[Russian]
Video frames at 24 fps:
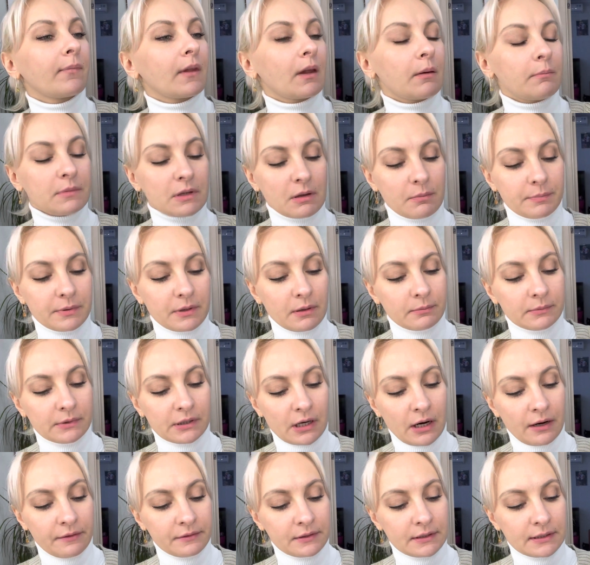Мне прям
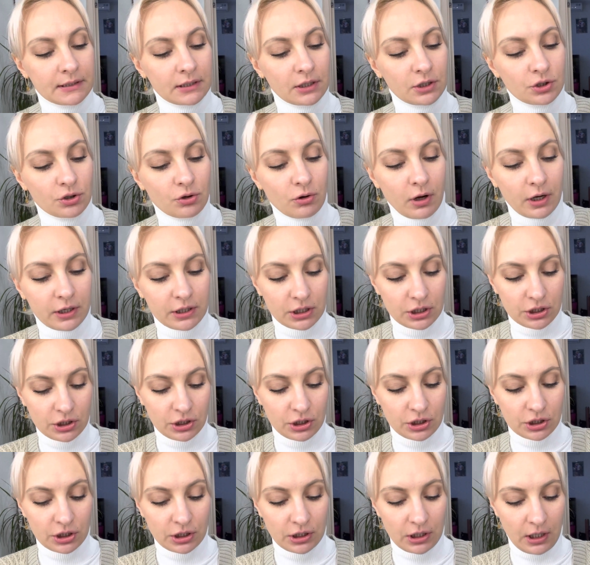нравится. Еще, конечно
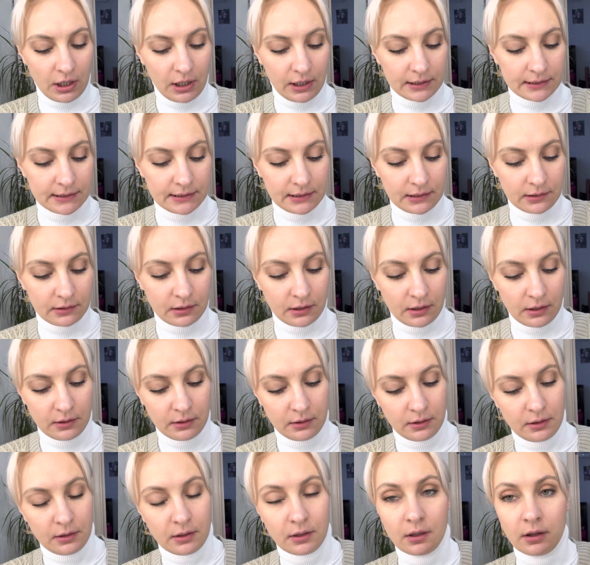же, я хотела
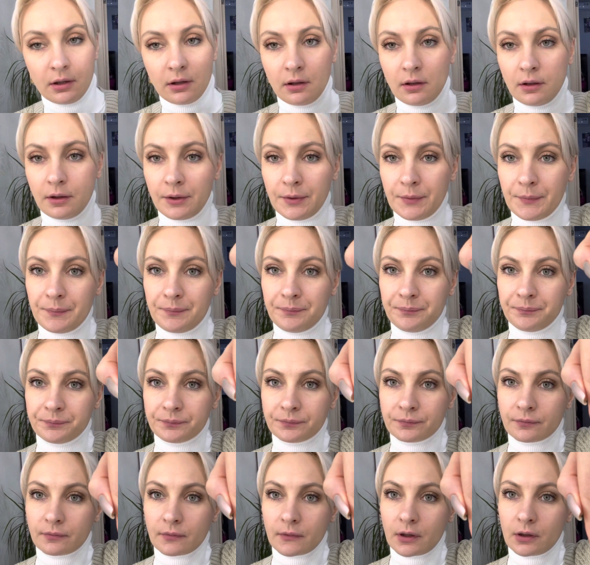
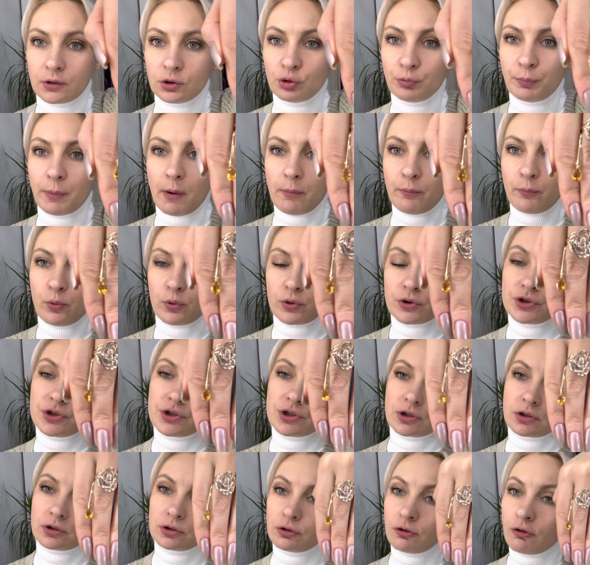ну, попозже,
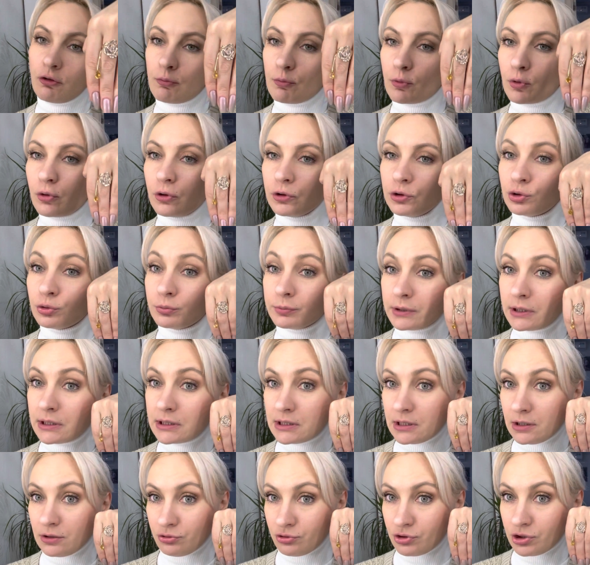к Новому году у меня
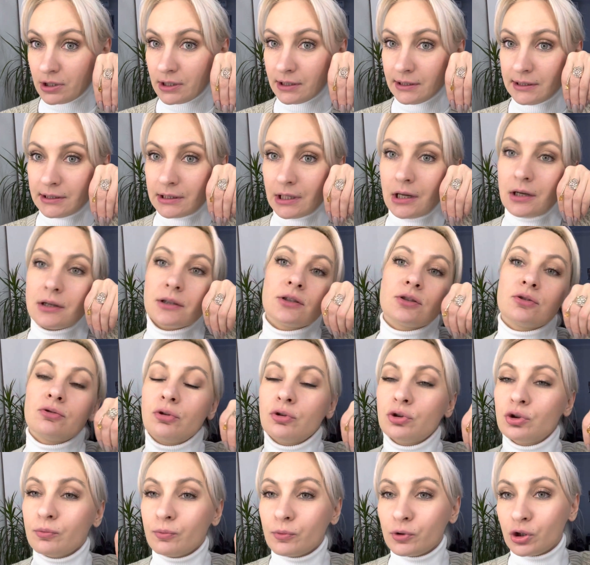денежки остались, но я
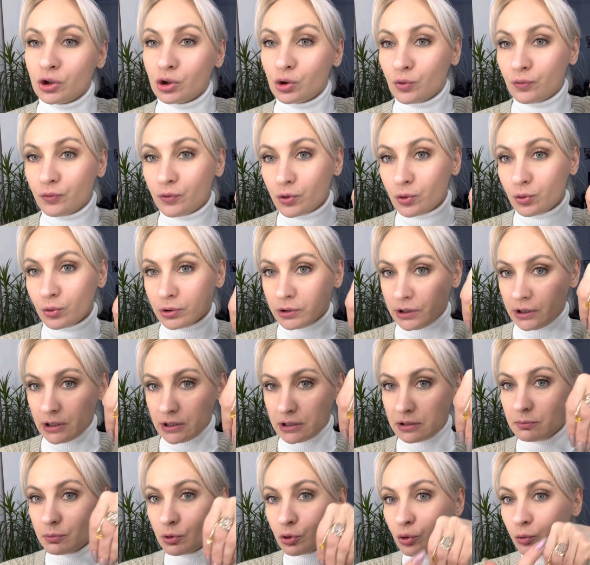думаю, на Новый год я
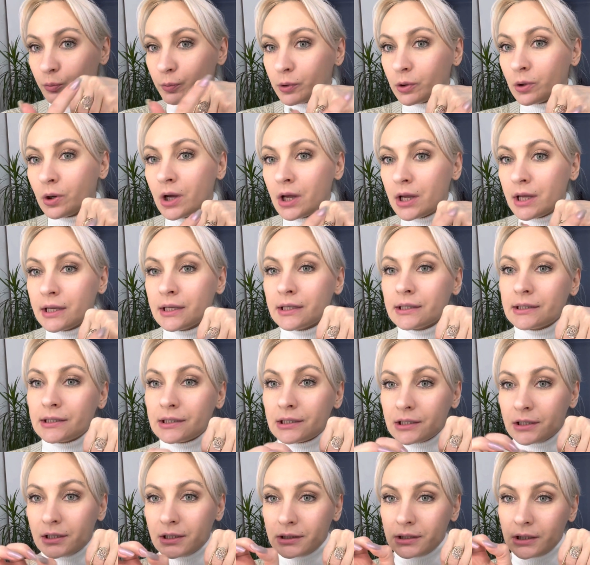себе куплю
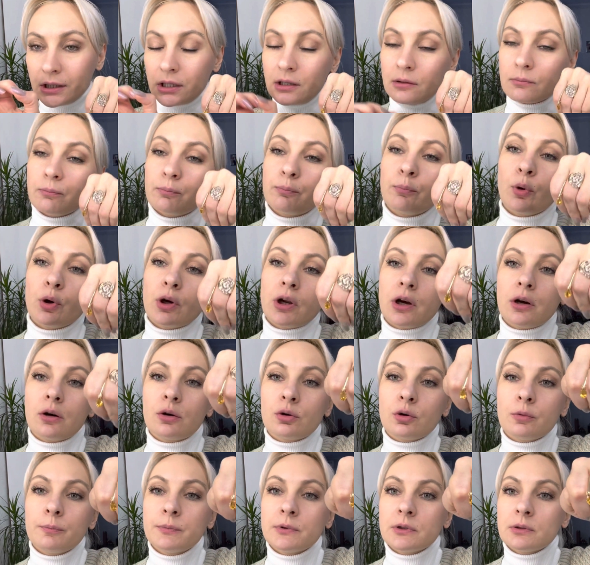с а, таким более
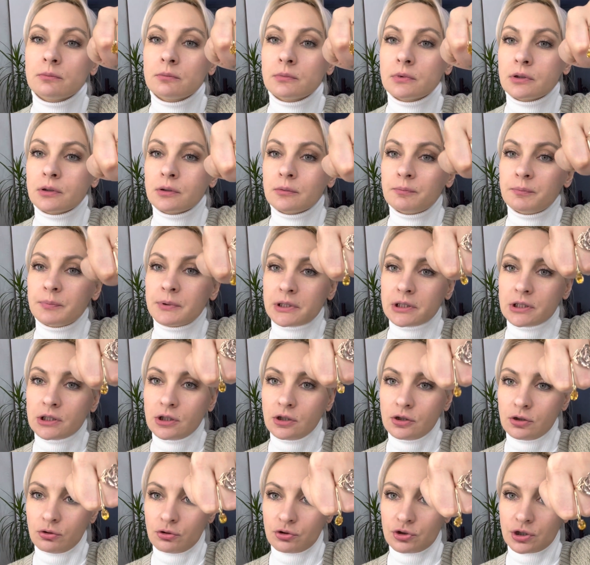крупным а,
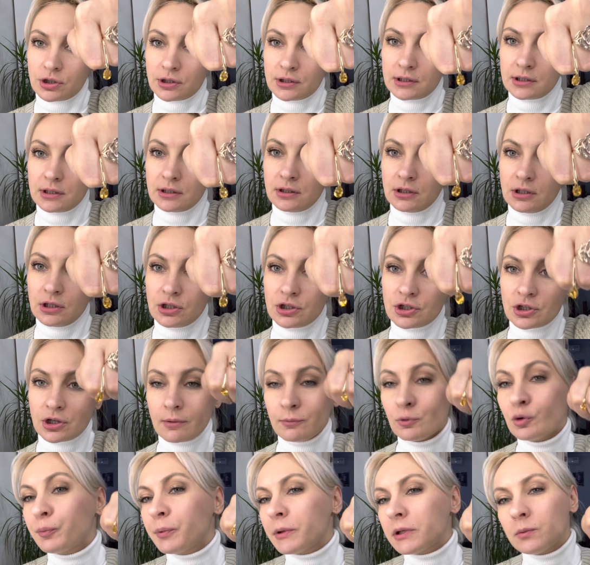перстенечек
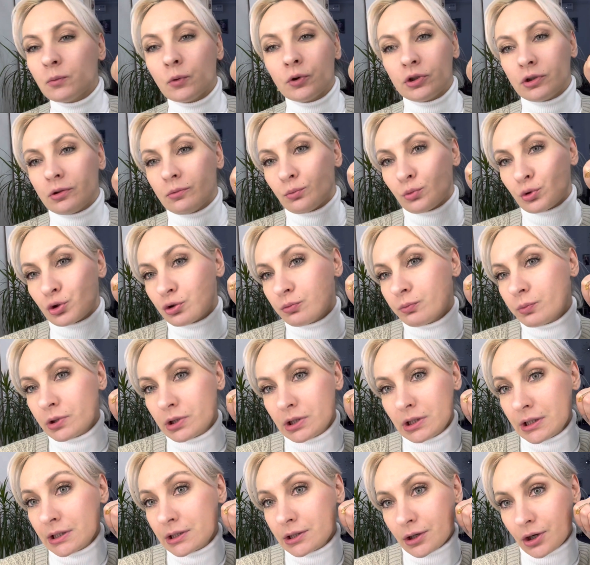цитринчиком. Ну, посмотрим, может быть,
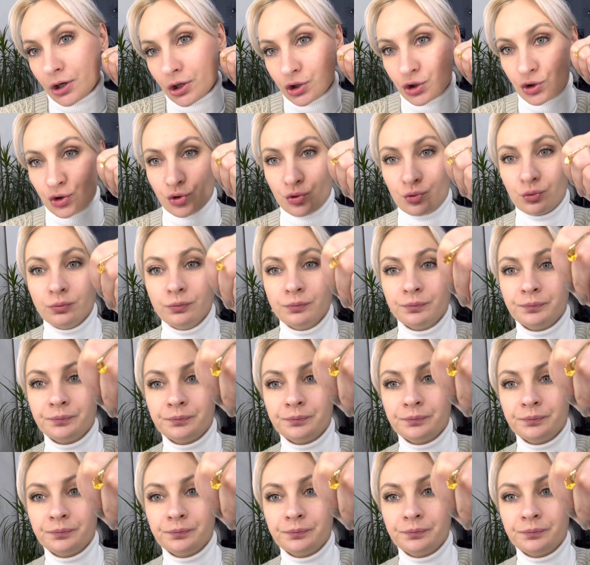не захочу.